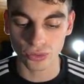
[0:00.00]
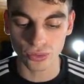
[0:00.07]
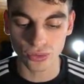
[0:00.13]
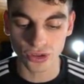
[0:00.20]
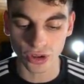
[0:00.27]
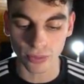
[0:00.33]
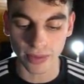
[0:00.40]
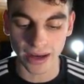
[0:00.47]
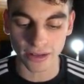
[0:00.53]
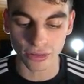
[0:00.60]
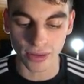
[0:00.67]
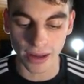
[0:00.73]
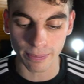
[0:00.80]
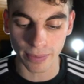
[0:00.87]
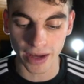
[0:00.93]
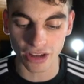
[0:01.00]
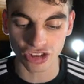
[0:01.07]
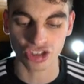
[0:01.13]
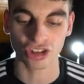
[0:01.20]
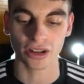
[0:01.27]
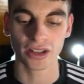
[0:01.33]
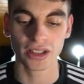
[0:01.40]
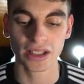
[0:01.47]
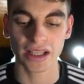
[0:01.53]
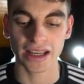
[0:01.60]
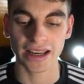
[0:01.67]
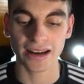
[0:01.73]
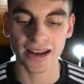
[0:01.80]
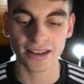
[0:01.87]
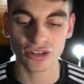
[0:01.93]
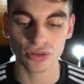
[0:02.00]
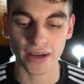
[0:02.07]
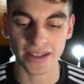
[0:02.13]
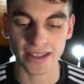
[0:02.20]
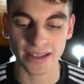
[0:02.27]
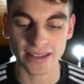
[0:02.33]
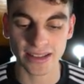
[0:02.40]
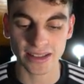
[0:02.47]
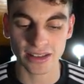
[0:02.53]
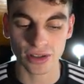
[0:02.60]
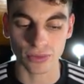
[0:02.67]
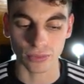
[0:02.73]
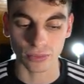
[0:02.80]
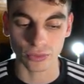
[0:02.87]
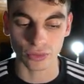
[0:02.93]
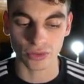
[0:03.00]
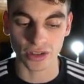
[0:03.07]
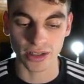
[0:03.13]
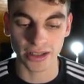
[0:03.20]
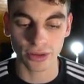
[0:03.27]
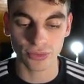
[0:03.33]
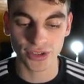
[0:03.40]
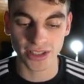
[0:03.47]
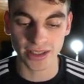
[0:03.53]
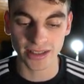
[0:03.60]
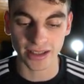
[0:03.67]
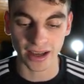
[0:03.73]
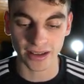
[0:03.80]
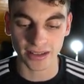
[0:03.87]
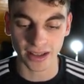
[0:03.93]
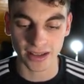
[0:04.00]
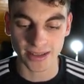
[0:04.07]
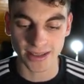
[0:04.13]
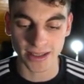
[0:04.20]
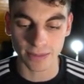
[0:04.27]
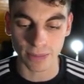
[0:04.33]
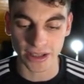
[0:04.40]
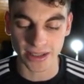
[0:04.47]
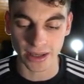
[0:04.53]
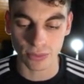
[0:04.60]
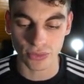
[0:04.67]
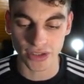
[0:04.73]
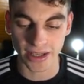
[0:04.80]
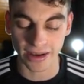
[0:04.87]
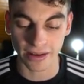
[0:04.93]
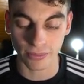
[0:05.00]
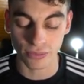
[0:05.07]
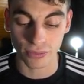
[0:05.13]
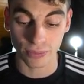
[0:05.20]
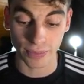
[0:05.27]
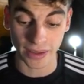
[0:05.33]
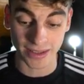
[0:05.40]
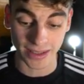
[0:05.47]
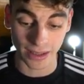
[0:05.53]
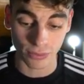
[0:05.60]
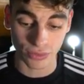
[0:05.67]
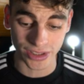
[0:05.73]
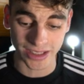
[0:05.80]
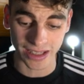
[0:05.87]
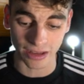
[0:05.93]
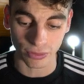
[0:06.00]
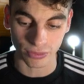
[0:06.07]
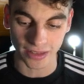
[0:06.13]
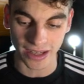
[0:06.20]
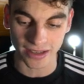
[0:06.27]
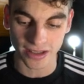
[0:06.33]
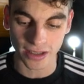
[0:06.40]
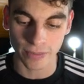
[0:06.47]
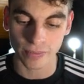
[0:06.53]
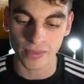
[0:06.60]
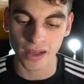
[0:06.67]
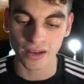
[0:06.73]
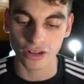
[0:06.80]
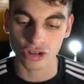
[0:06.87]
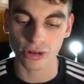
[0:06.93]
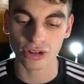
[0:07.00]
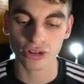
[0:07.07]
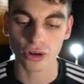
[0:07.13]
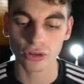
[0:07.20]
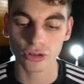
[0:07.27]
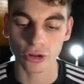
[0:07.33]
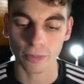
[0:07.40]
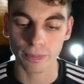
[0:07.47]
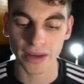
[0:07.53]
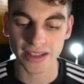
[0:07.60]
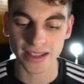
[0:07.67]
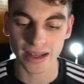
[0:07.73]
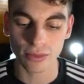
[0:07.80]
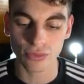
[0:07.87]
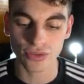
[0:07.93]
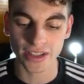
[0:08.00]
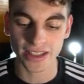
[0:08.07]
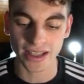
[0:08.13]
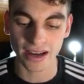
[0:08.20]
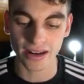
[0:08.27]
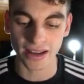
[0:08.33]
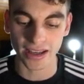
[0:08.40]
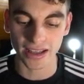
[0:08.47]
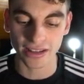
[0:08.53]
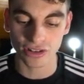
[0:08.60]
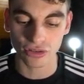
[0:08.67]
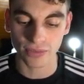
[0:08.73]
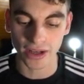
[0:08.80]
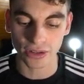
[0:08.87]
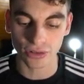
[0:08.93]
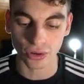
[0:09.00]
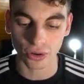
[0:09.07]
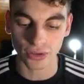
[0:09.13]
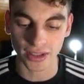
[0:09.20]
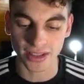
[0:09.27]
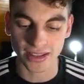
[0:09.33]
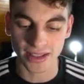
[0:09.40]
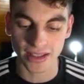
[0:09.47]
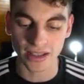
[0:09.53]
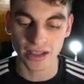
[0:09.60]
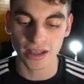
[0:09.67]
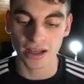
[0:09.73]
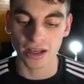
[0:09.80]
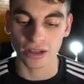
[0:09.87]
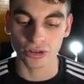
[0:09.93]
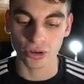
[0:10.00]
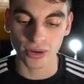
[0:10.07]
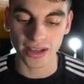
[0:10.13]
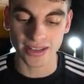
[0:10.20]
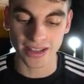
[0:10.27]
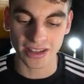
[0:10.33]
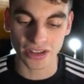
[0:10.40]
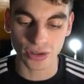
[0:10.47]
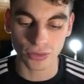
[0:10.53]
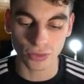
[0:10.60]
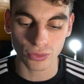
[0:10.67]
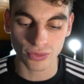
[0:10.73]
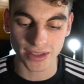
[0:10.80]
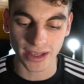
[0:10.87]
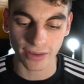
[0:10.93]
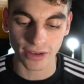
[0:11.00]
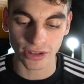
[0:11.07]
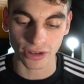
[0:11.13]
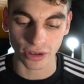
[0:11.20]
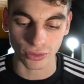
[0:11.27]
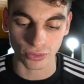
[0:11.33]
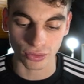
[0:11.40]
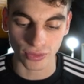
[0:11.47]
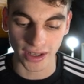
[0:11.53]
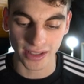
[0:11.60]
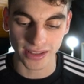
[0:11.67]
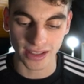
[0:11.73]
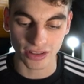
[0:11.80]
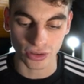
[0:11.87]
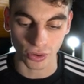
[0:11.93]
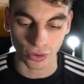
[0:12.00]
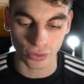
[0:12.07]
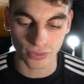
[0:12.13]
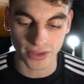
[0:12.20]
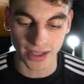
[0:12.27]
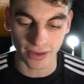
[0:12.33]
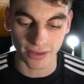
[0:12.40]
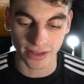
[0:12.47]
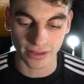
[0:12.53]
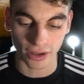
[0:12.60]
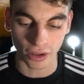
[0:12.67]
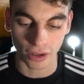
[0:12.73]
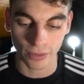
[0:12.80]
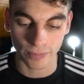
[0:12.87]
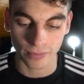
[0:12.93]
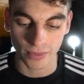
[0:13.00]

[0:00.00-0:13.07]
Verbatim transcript: tout en bas de la page et là tu as quatre sections. Donc lien utile, caractéristiques, passerelle, musée, passerelle musicale, contact. Tu vas te rendre dans passerelle musicale et tu vas te rendre ici dans la section conservateur. Donc tu vas cliquer sur conservateur